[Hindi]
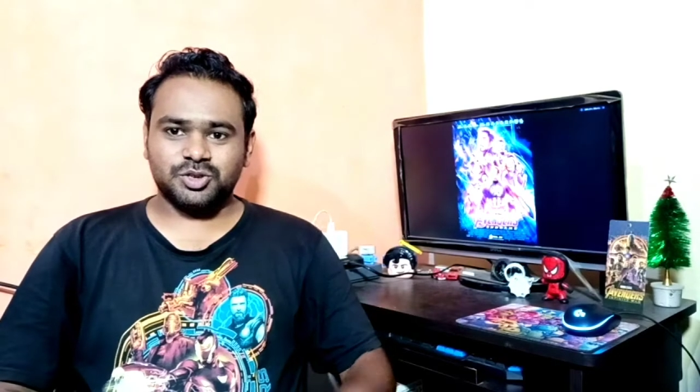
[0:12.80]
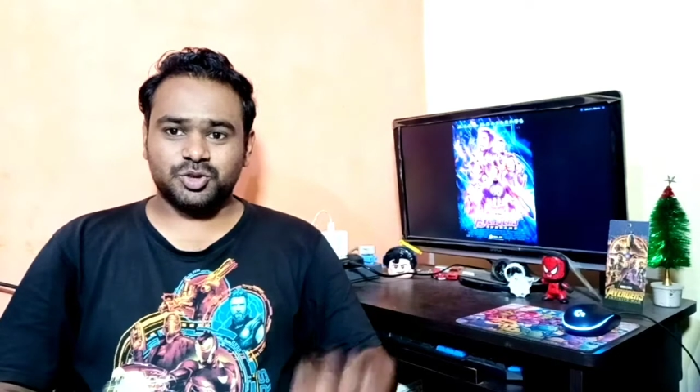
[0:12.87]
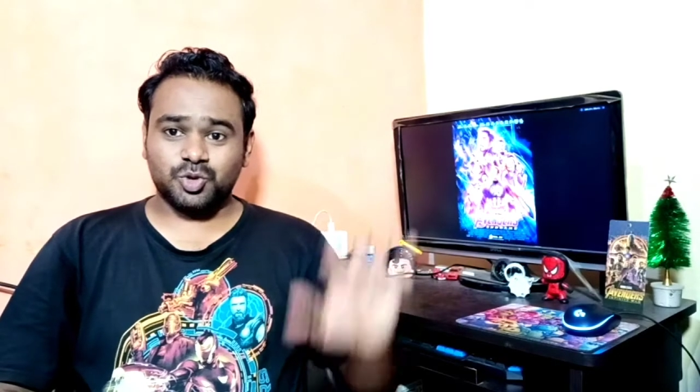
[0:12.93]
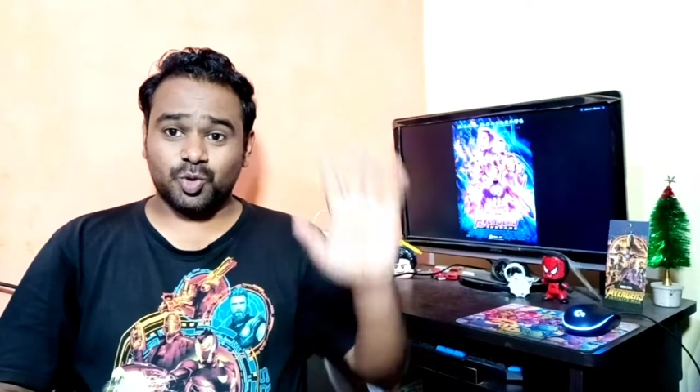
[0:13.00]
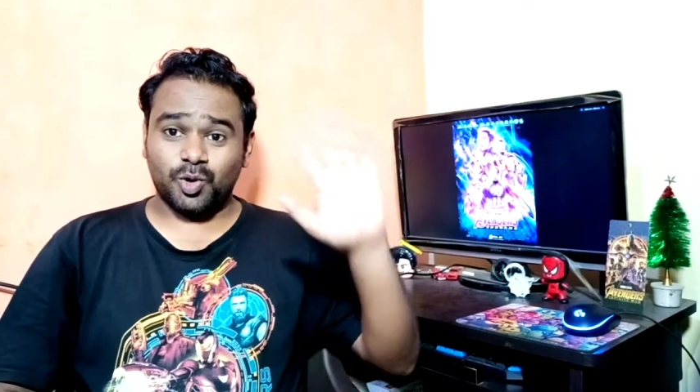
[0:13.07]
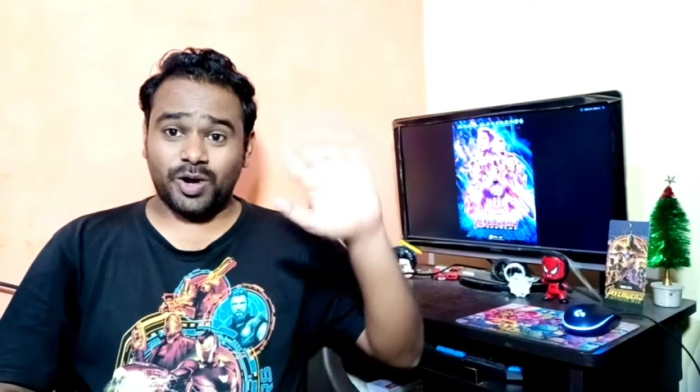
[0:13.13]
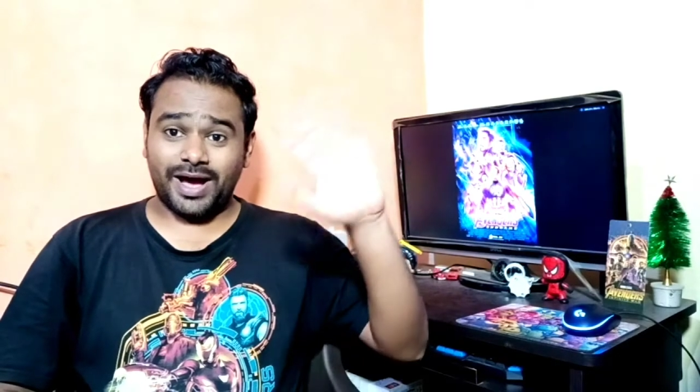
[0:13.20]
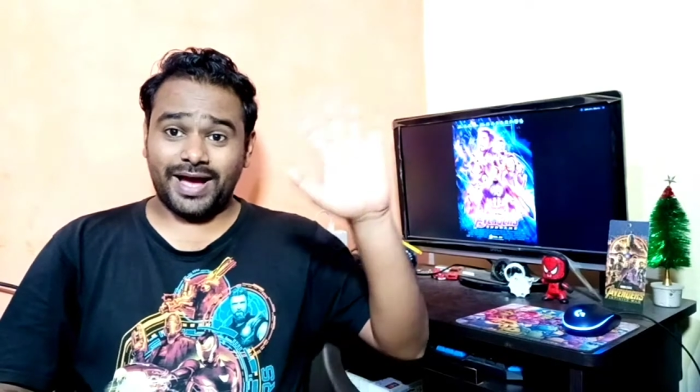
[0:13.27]

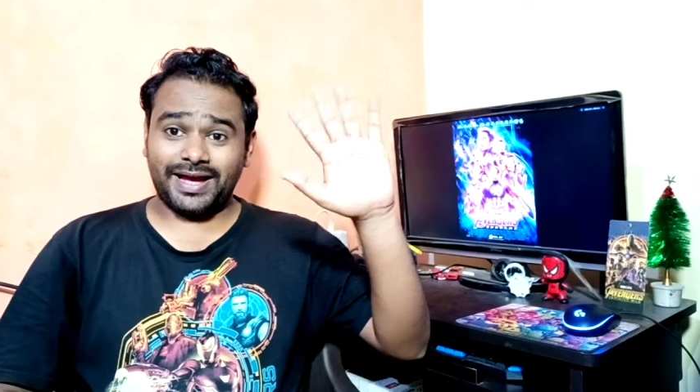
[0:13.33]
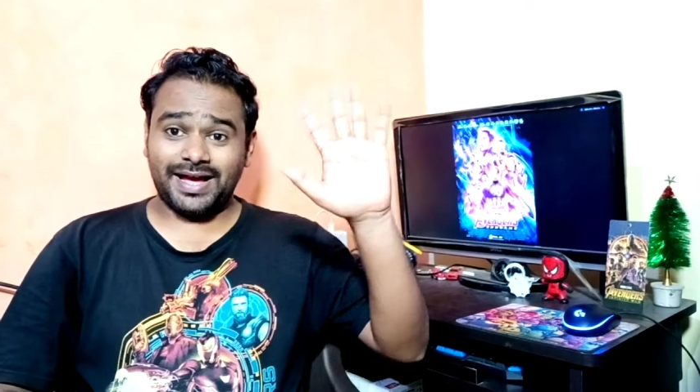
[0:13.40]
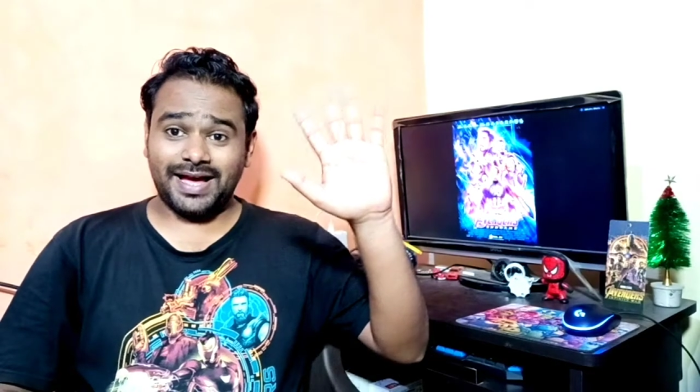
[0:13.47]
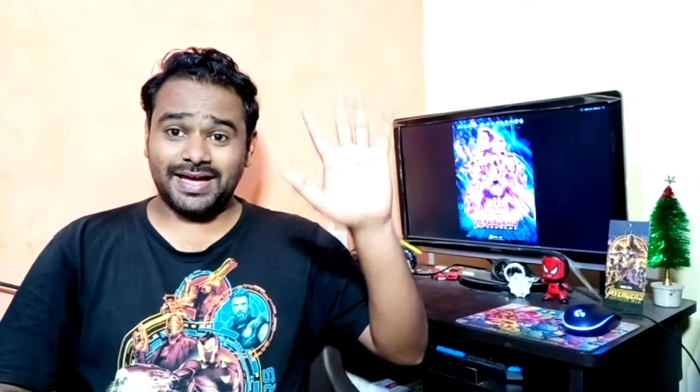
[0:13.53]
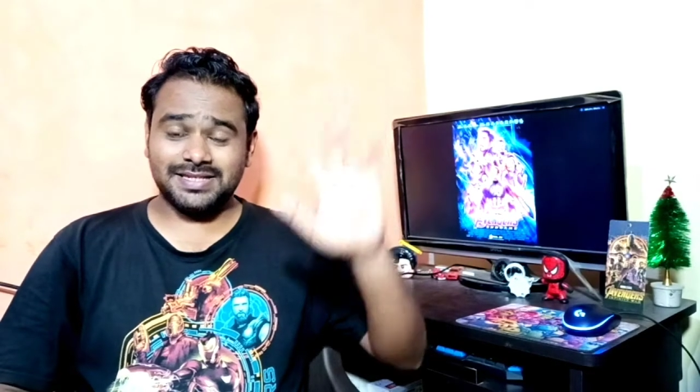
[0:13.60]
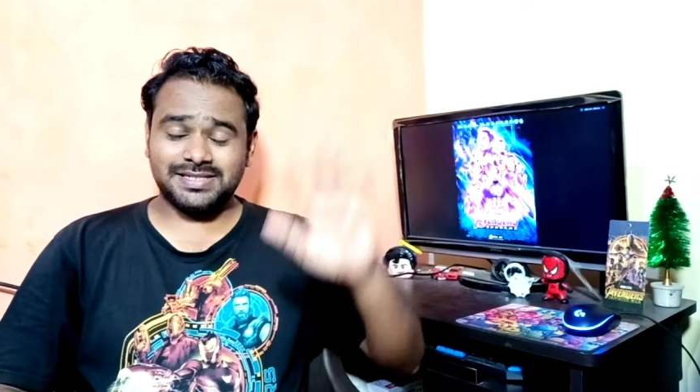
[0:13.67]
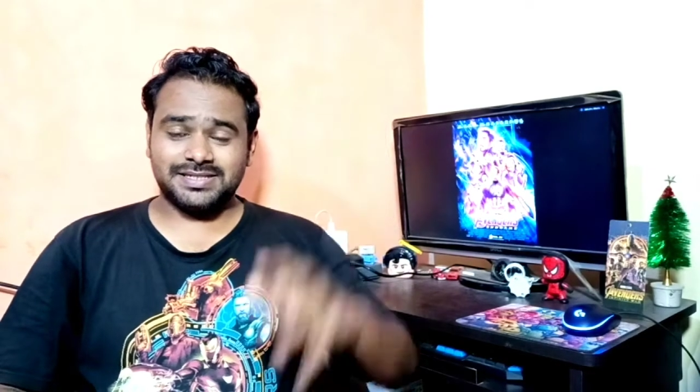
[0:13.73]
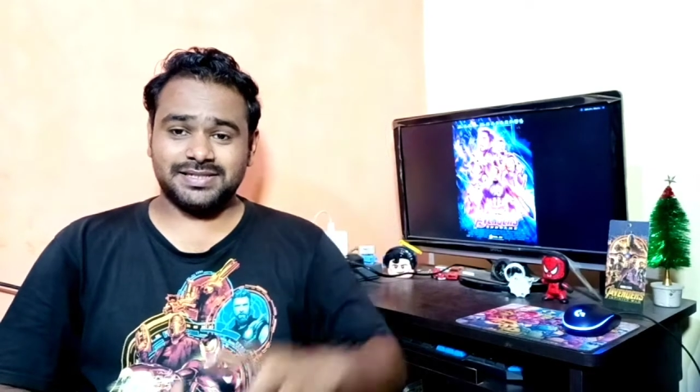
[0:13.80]
सो हाय
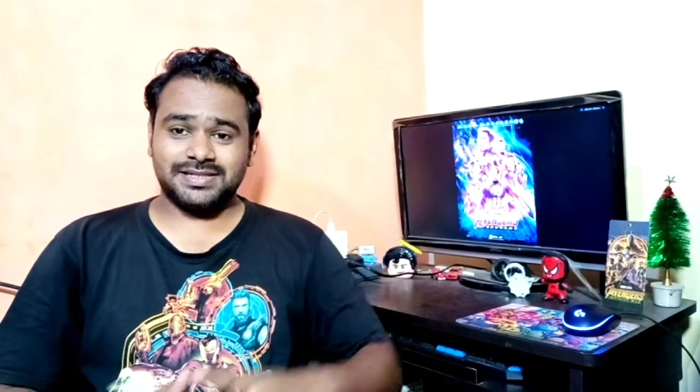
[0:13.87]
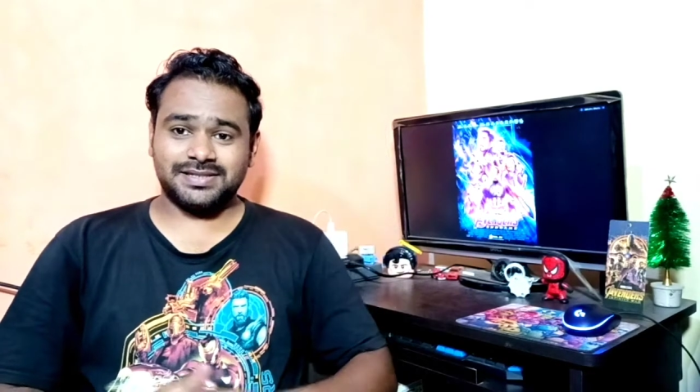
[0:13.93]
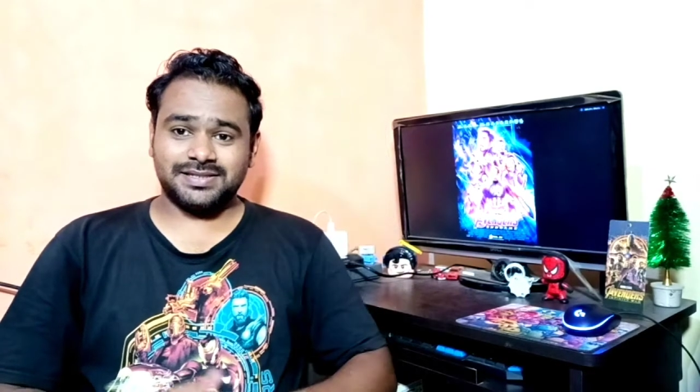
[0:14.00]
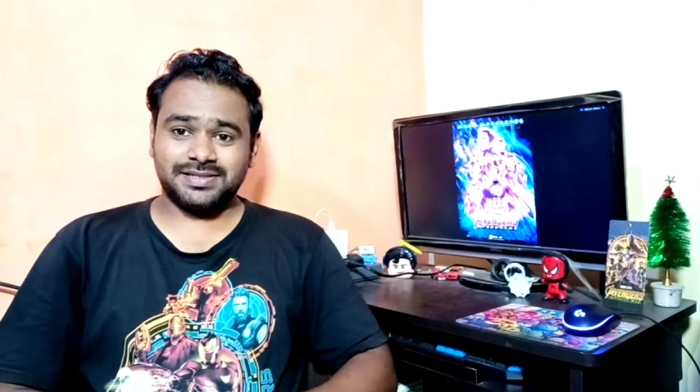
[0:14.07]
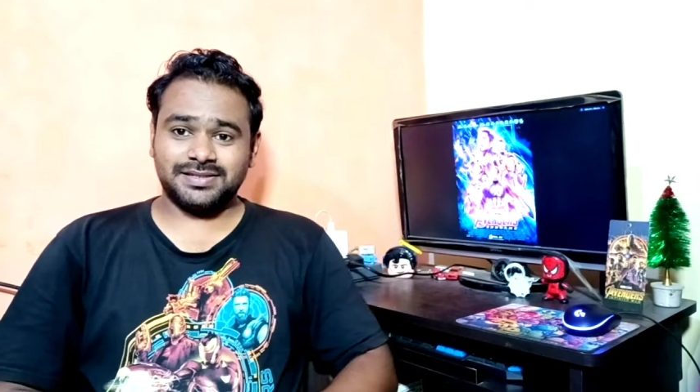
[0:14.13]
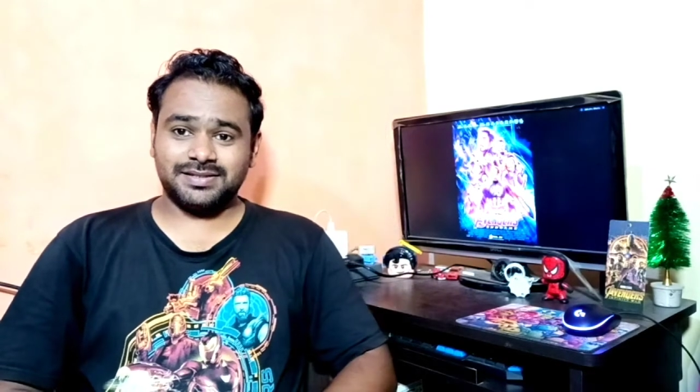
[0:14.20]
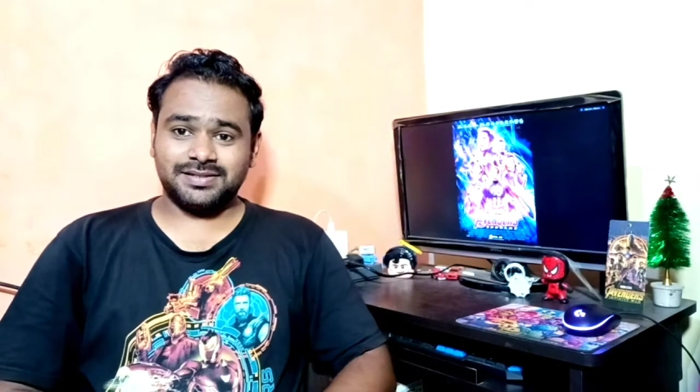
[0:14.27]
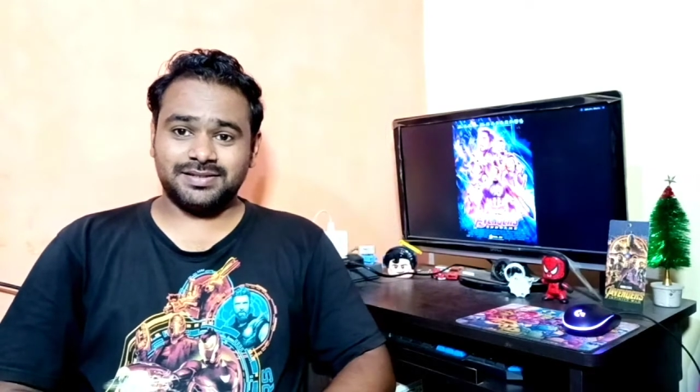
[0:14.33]
गाइस
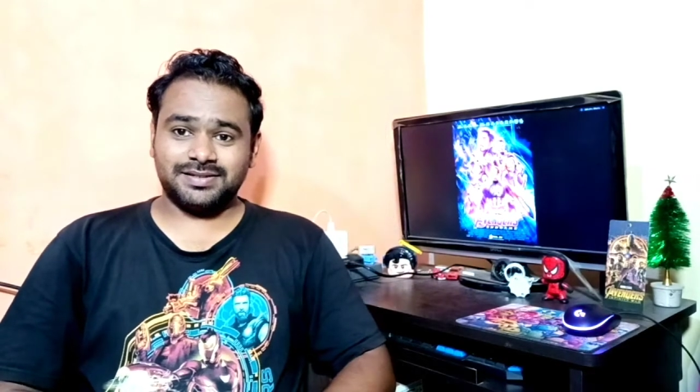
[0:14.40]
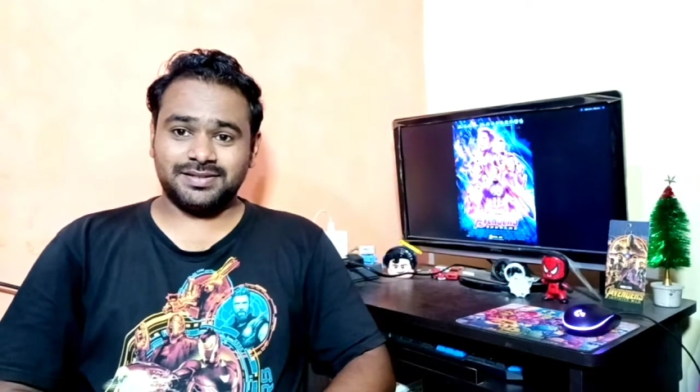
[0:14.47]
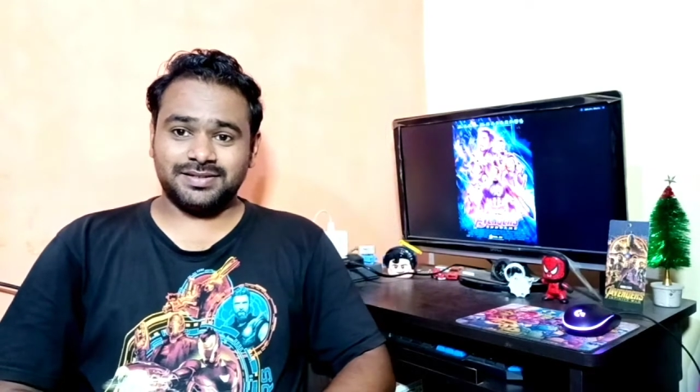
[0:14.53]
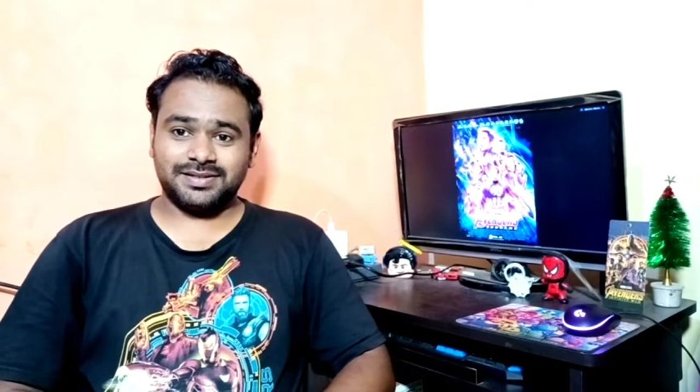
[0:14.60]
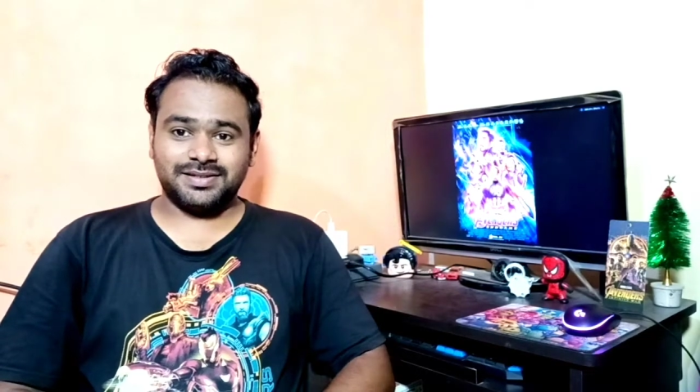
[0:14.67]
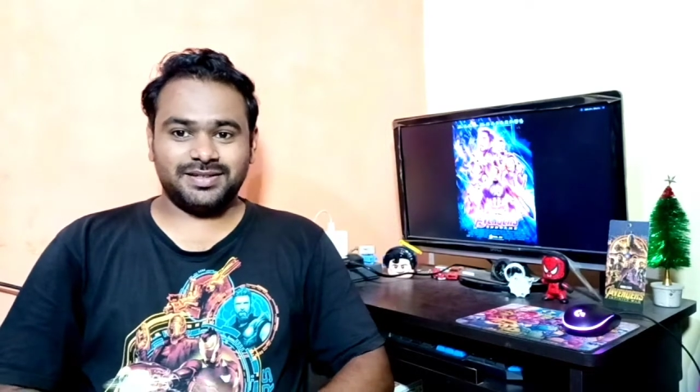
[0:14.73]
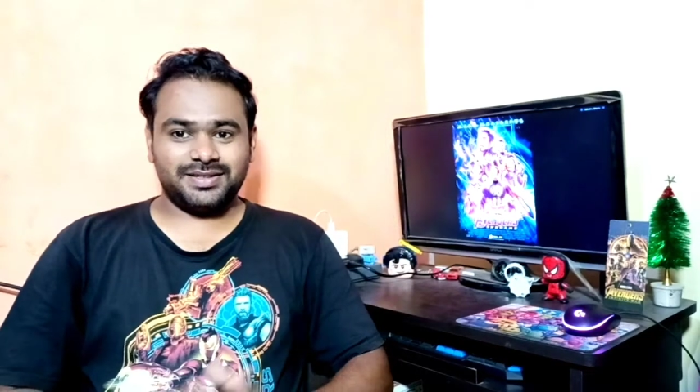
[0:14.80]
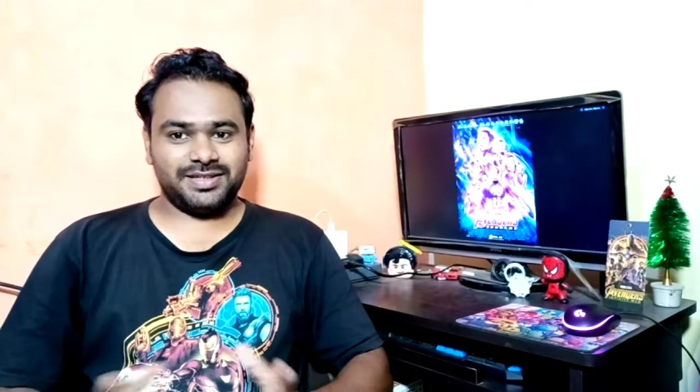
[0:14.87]

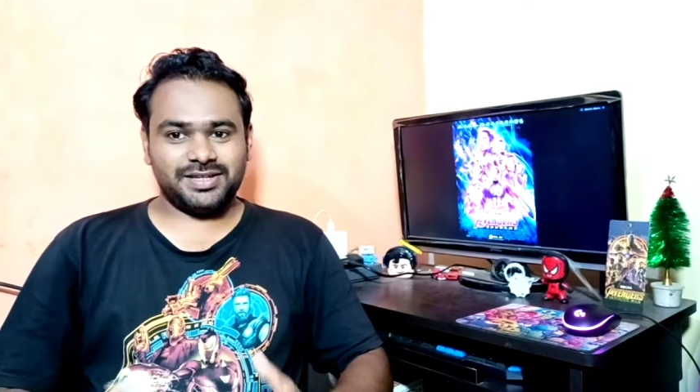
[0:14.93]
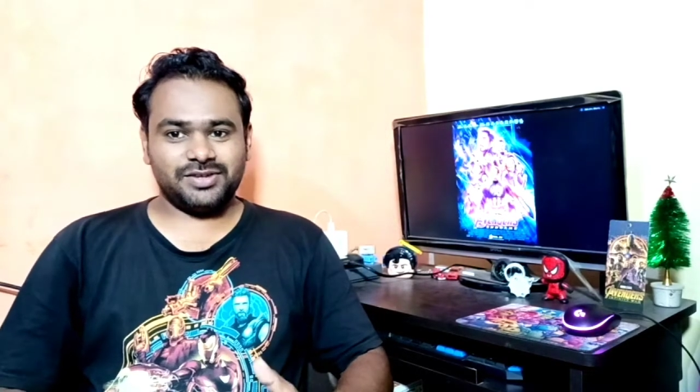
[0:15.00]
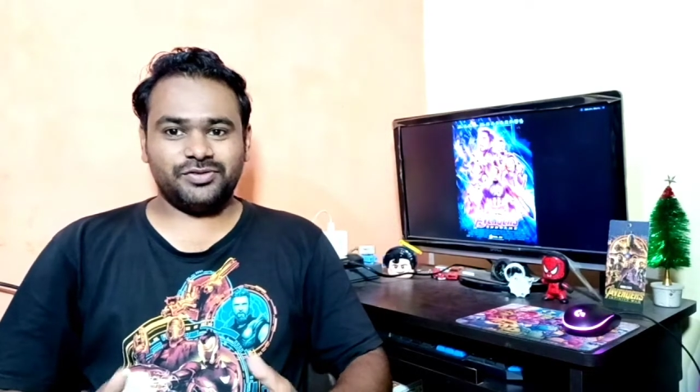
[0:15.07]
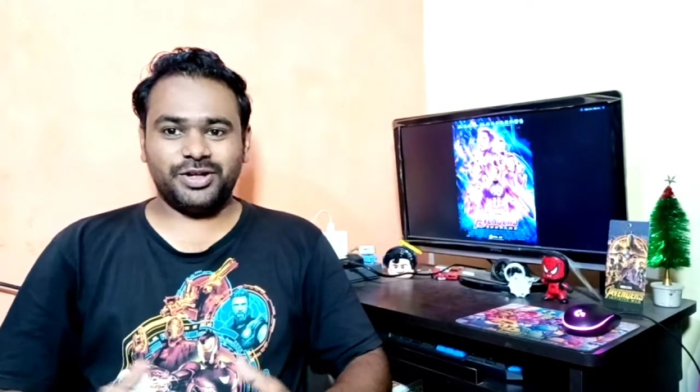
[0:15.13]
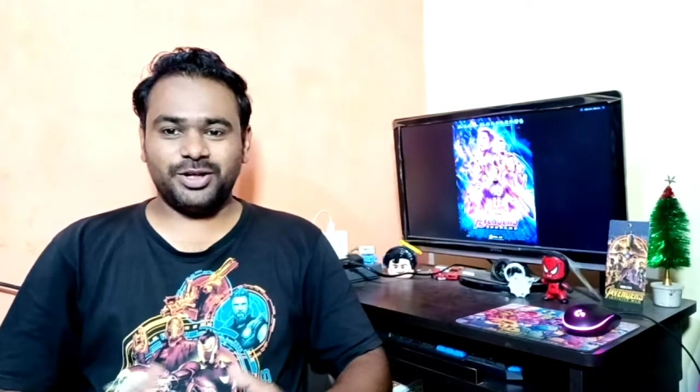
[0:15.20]
ये